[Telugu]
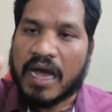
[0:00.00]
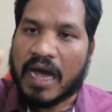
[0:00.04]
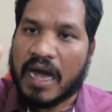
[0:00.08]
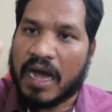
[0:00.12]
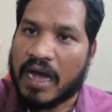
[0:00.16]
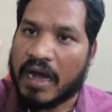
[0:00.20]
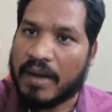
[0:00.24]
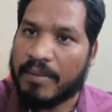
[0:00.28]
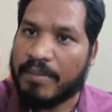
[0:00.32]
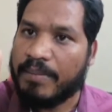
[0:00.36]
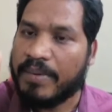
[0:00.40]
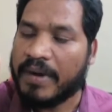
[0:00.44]
ఆ
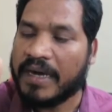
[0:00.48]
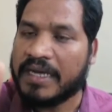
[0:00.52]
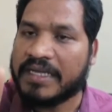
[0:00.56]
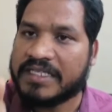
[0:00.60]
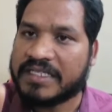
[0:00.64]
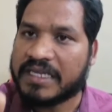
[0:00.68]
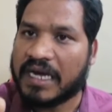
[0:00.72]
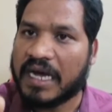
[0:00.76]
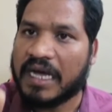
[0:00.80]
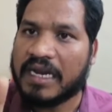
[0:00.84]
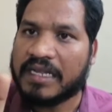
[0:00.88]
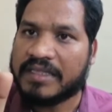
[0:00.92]
అబ్బాయి
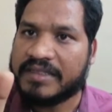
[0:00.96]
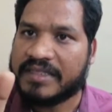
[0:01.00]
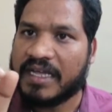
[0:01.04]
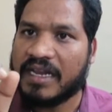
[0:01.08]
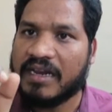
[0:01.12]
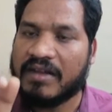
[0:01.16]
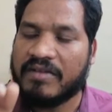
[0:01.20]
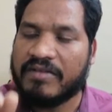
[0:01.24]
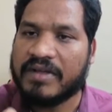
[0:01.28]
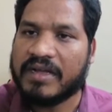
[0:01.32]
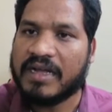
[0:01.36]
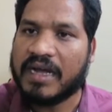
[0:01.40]
చాలా
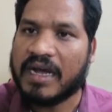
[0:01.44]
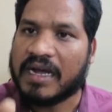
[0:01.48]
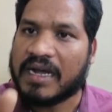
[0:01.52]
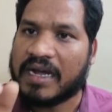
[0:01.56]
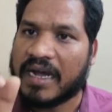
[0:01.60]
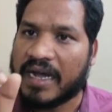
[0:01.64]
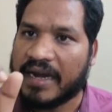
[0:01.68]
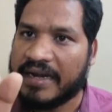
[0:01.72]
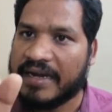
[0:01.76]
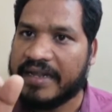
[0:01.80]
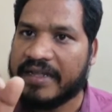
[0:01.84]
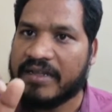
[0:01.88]
తెలివిగా
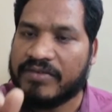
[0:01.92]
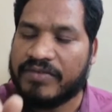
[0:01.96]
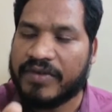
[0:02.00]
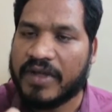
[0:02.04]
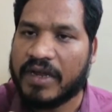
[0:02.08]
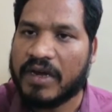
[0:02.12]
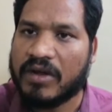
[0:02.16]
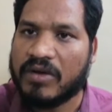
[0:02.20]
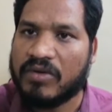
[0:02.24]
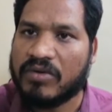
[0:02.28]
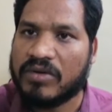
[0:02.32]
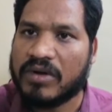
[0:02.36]
కన్నింగ్
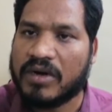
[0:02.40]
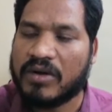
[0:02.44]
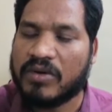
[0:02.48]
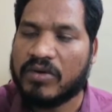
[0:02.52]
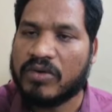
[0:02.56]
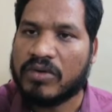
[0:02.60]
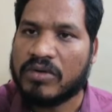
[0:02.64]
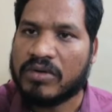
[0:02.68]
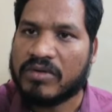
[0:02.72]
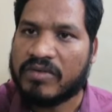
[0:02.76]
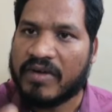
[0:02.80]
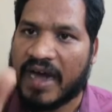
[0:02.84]
ఫెయిల్లో ఉన్నాడు
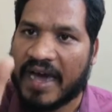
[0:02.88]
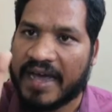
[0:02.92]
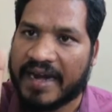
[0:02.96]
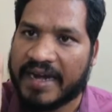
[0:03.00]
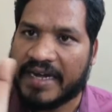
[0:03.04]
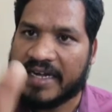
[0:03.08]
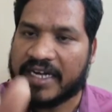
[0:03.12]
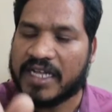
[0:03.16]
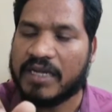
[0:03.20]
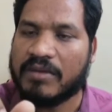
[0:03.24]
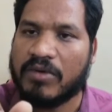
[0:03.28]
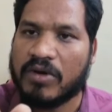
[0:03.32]

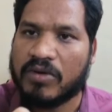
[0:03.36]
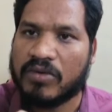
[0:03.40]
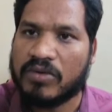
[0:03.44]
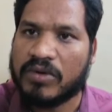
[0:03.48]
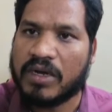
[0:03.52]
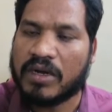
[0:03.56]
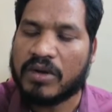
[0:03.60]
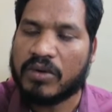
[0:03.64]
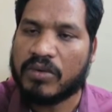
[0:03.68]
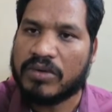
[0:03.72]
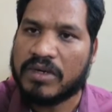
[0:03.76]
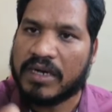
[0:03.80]
క్వారంటైన్లో
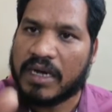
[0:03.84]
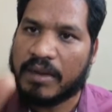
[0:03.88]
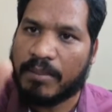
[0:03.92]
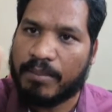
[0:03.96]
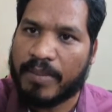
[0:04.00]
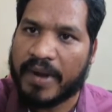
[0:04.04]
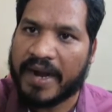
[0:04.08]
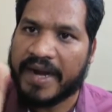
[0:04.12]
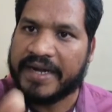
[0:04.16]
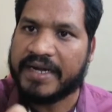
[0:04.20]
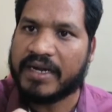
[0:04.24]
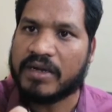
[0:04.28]
ఉండకుండా
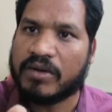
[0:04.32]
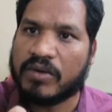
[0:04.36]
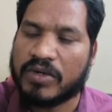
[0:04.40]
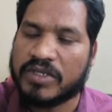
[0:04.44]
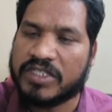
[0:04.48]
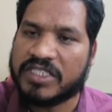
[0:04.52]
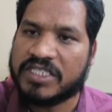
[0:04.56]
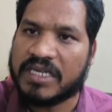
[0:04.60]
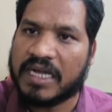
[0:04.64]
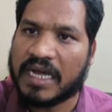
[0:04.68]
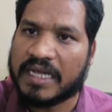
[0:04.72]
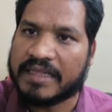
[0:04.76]
బయటకు
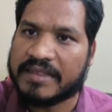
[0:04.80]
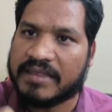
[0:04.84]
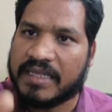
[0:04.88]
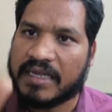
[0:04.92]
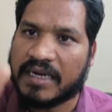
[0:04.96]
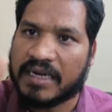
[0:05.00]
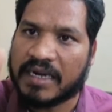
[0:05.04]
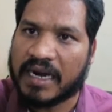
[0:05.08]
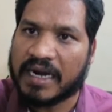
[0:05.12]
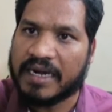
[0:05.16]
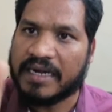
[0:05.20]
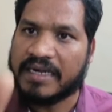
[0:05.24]
వచ్చి
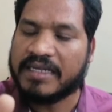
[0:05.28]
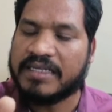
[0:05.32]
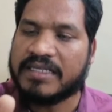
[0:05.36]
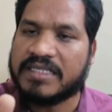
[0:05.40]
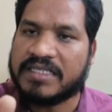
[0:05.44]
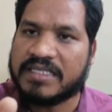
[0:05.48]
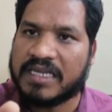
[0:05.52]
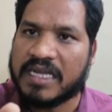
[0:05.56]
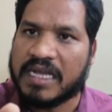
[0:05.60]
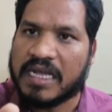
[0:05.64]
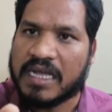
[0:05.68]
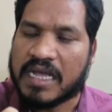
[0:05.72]
అందరికి
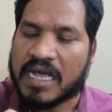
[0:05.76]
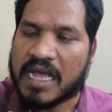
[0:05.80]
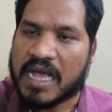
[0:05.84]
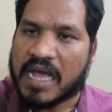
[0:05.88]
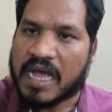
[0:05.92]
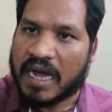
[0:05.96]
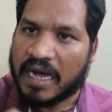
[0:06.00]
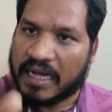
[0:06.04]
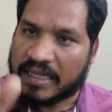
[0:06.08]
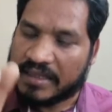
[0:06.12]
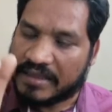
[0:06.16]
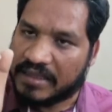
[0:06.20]
అంటించి
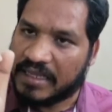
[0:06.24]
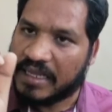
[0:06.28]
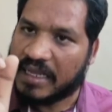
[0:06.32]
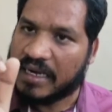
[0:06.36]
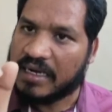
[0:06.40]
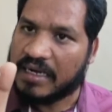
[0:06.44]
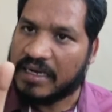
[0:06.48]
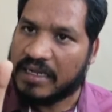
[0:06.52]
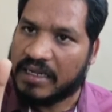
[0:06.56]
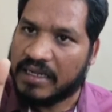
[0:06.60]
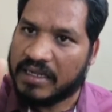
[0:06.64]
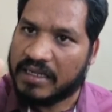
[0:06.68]

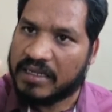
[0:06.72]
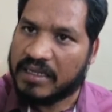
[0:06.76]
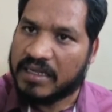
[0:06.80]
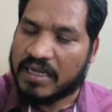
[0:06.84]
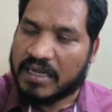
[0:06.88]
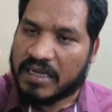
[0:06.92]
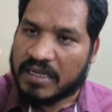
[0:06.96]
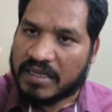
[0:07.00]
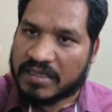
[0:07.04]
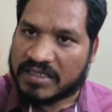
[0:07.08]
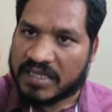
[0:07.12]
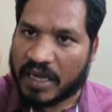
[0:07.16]
అందరినీ
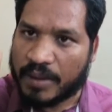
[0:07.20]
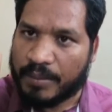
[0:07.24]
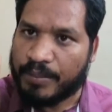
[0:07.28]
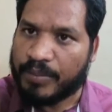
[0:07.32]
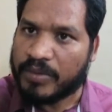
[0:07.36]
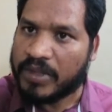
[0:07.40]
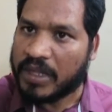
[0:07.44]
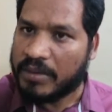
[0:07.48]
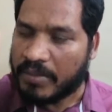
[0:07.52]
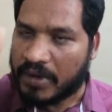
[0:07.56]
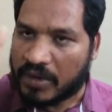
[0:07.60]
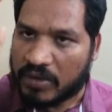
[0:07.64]

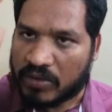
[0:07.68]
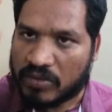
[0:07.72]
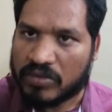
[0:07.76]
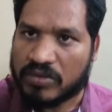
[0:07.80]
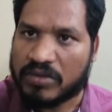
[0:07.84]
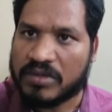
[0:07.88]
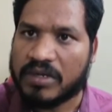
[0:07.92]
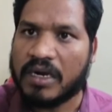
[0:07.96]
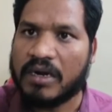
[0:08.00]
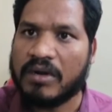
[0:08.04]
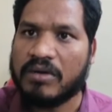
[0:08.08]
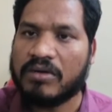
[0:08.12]
చంపుదాం
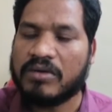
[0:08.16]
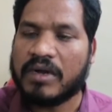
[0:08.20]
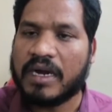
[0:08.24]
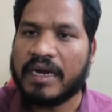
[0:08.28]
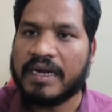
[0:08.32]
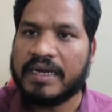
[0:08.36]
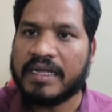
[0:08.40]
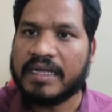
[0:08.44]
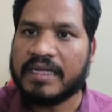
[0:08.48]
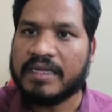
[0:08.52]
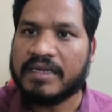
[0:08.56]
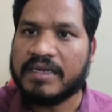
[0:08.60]
అనుకుంటున్నాడు
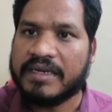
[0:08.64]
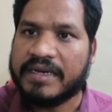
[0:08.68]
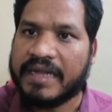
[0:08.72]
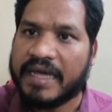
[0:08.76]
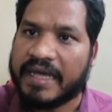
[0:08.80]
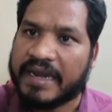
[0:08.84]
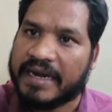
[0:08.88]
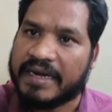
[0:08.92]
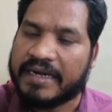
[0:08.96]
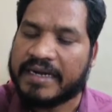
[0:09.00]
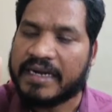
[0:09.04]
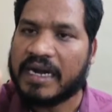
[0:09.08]
అంటే
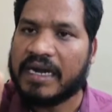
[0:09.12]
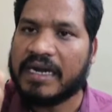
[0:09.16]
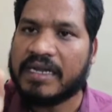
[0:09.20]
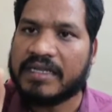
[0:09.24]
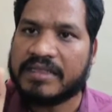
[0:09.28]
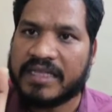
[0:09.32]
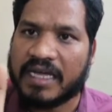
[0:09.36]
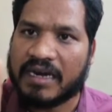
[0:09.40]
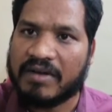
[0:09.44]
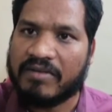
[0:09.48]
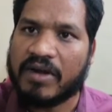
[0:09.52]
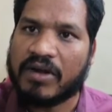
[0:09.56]
ఇండైరెక్ట్గా ఆయనకు
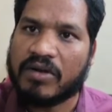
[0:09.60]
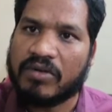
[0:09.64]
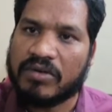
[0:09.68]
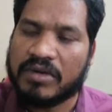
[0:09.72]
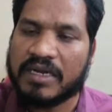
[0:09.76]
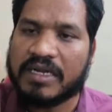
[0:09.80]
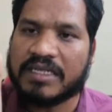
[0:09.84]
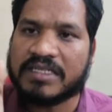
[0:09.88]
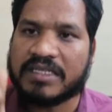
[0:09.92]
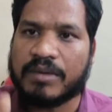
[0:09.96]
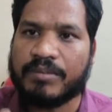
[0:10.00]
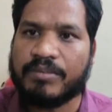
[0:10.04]

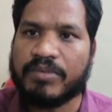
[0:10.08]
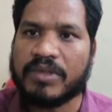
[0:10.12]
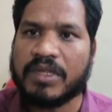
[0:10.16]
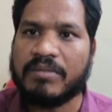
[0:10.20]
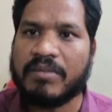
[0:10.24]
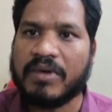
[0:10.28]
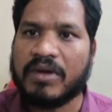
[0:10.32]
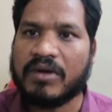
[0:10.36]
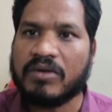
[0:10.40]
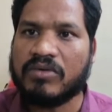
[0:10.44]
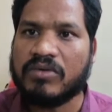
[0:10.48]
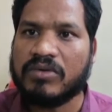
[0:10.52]
తెలియకుండానే
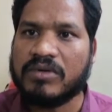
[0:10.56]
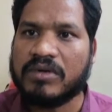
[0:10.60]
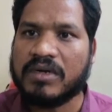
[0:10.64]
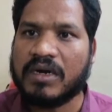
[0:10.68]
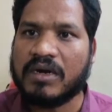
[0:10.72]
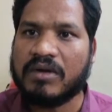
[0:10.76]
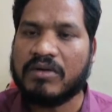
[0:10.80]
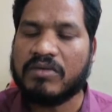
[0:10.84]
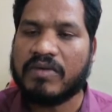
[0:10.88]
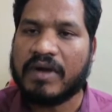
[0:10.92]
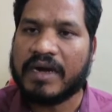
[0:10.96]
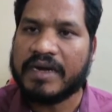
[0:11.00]
చంపుదాం
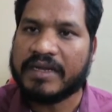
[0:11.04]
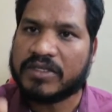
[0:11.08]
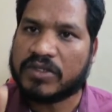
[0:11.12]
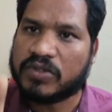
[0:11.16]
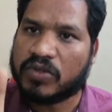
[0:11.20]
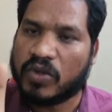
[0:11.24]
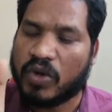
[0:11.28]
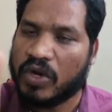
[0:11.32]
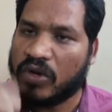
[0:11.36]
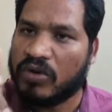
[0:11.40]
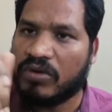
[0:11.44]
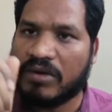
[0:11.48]
అనుకుంటున్నాడు వానికి
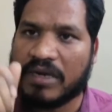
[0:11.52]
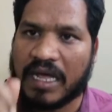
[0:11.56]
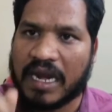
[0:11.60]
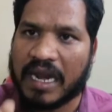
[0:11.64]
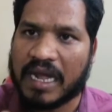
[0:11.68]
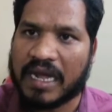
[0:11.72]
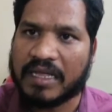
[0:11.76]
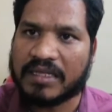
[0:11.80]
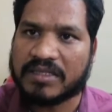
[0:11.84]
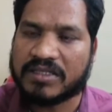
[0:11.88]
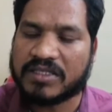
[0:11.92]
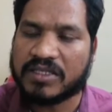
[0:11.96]
సోయి ఉండాలి
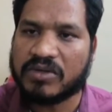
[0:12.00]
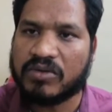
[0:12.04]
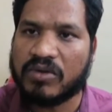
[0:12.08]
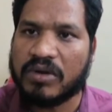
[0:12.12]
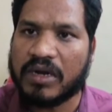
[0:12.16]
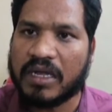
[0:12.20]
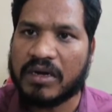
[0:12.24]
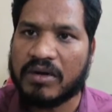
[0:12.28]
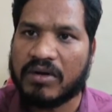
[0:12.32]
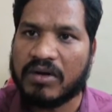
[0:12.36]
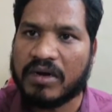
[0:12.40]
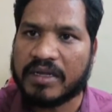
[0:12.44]
కదా
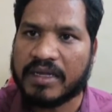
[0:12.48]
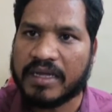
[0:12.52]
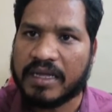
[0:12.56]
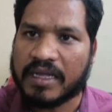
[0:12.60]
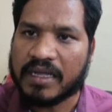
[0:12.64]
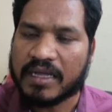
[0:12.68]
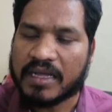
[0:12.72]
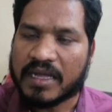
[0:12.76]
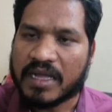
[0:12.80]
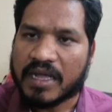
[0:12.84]
సిగ్గులేనోడికి